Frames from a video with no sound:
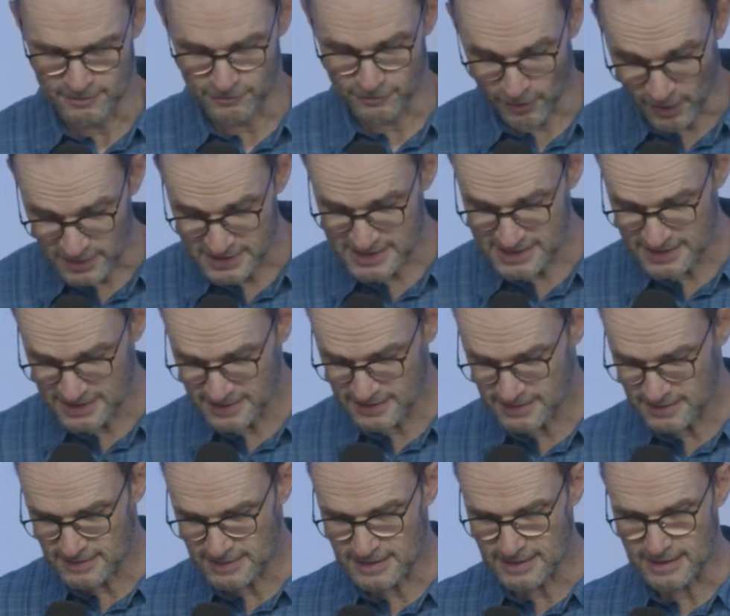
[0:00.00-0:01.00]

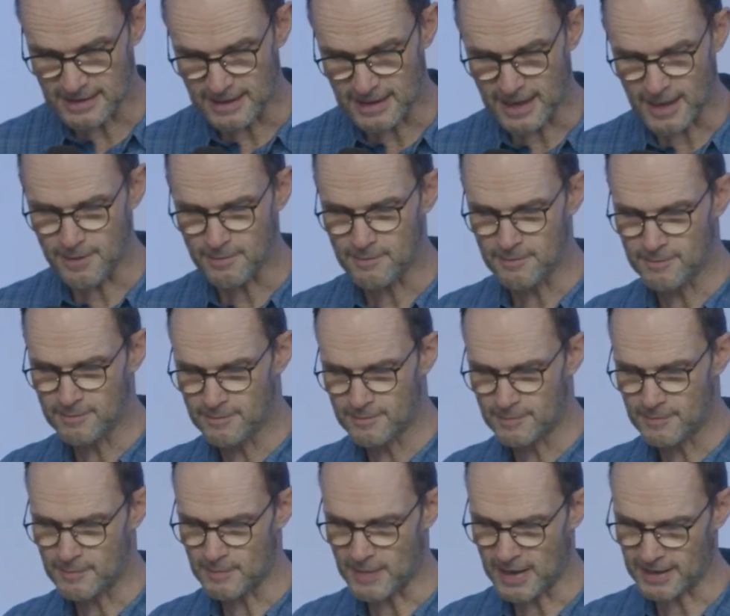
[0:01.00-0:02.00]
Worte haben
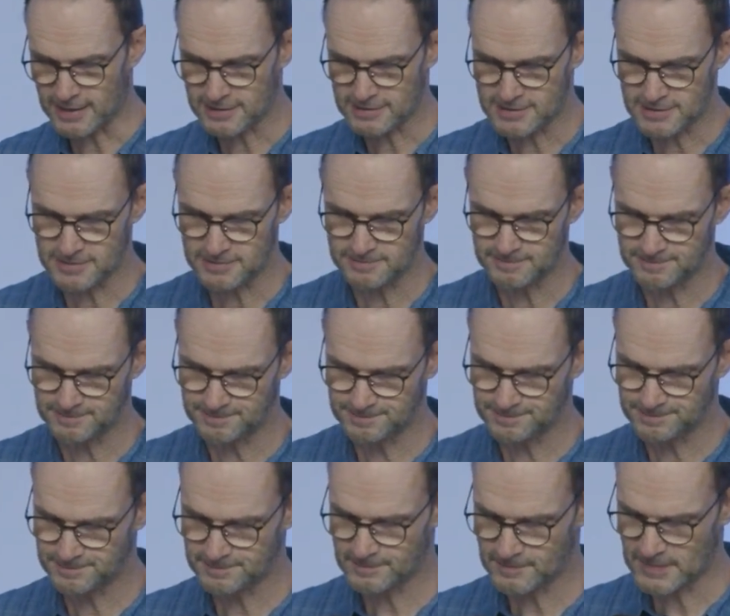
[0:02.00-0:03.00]
Macht,
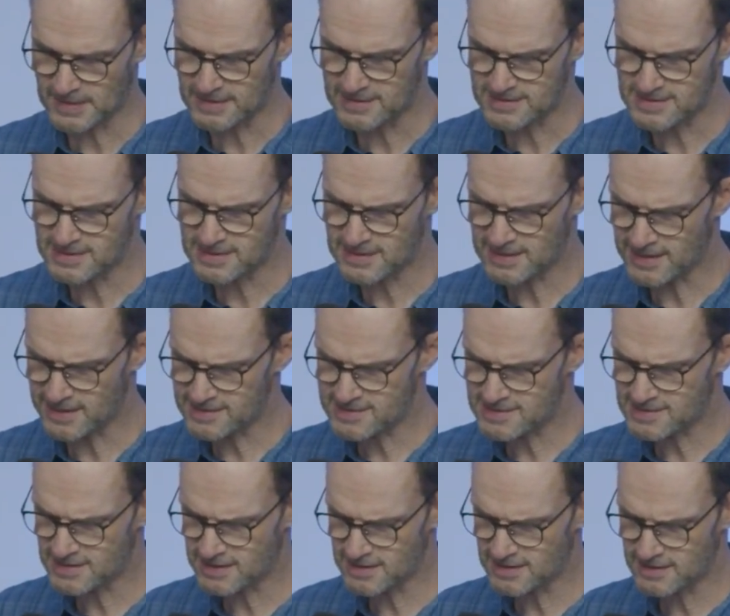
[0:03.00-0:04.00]
sind
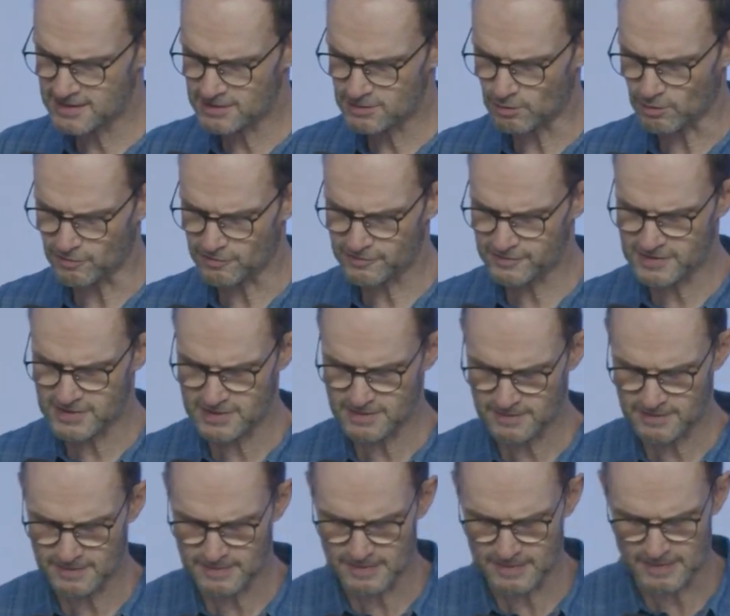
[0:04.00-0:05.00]
letztendlich oft
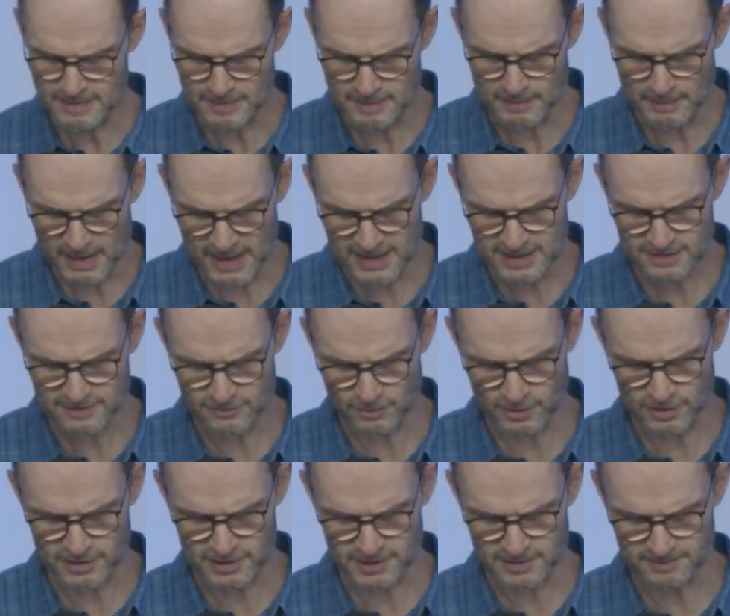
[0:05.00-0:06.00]

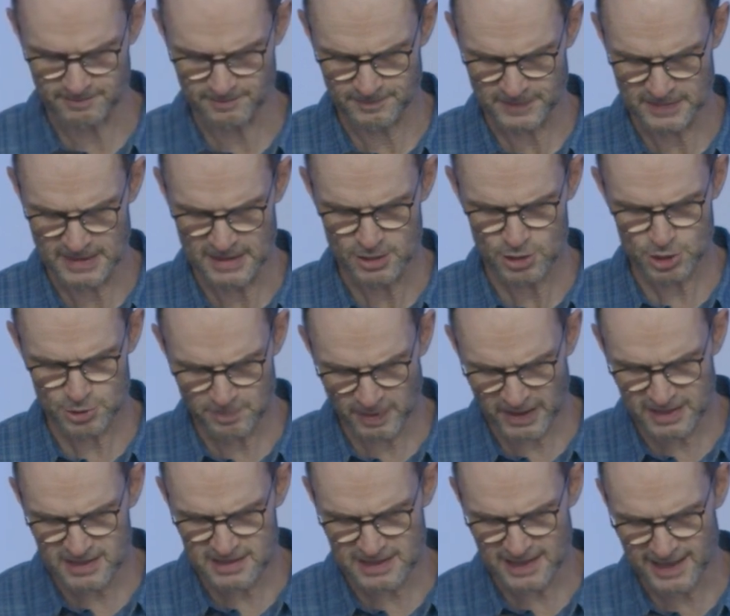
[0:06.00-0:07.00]
Machtworte.
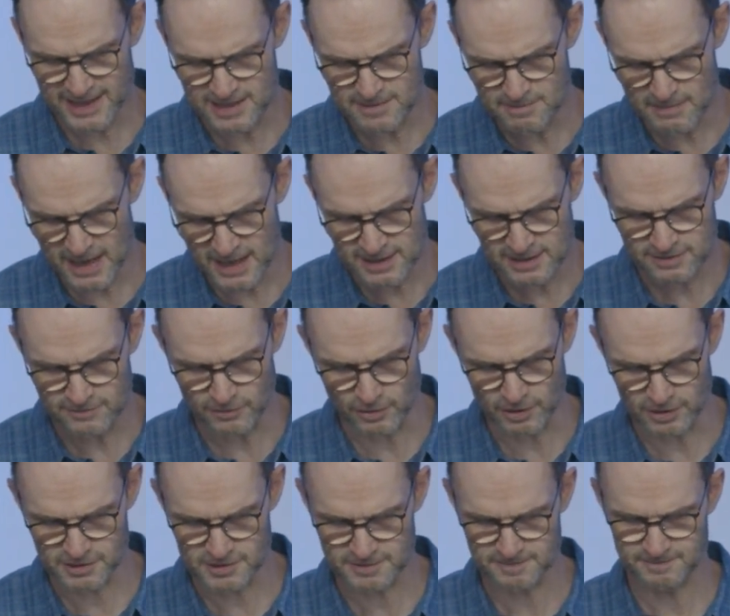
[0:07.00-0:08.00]
Sprich ein
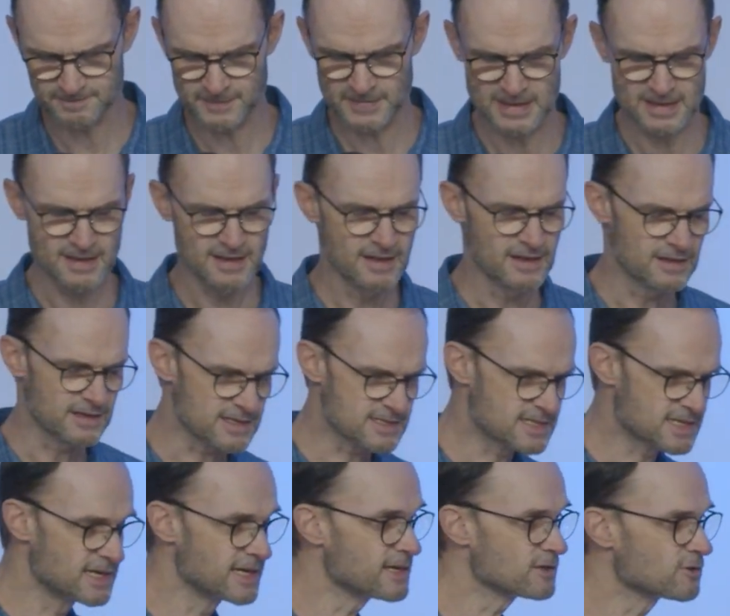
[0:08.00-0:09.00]
Machtwort.
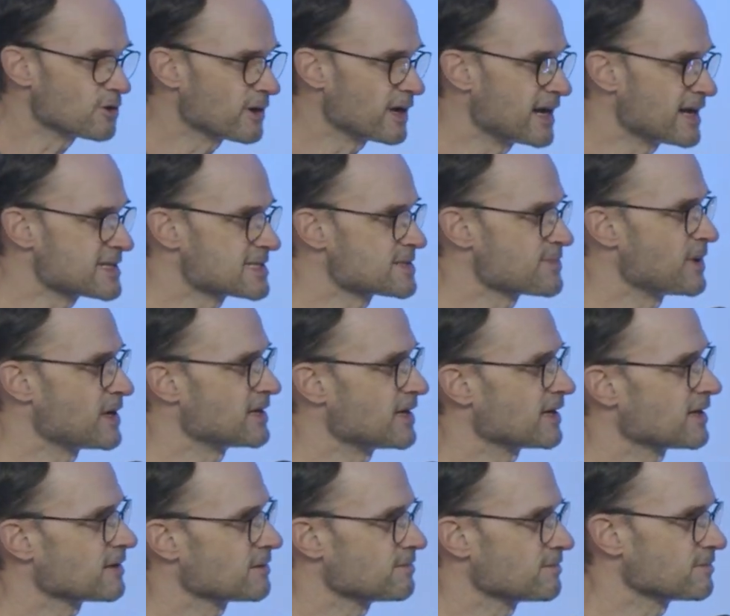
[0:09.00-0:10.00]
Das klingt doch erstmal
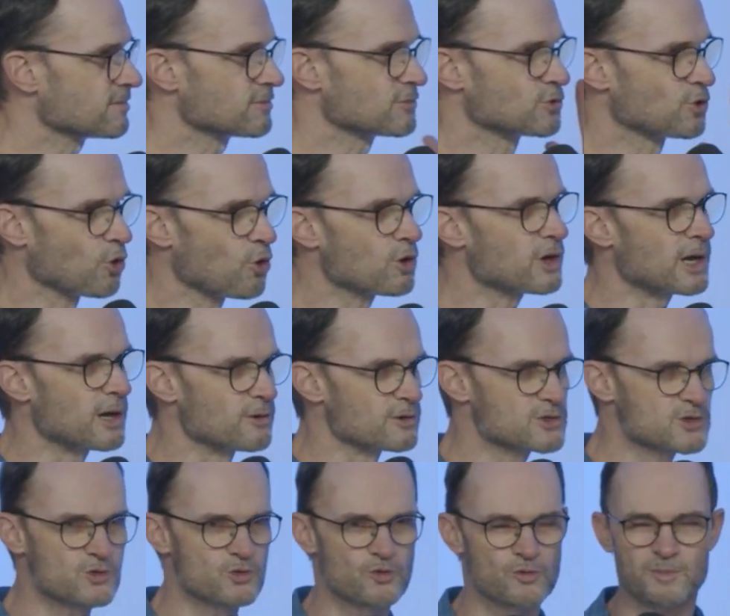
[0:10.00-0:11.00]
nach Druck
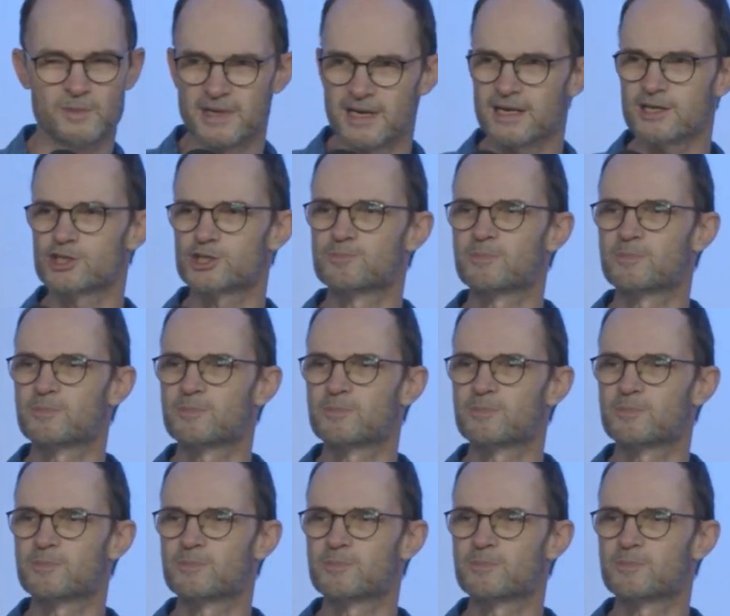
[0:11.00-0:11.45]
ausüben, ja?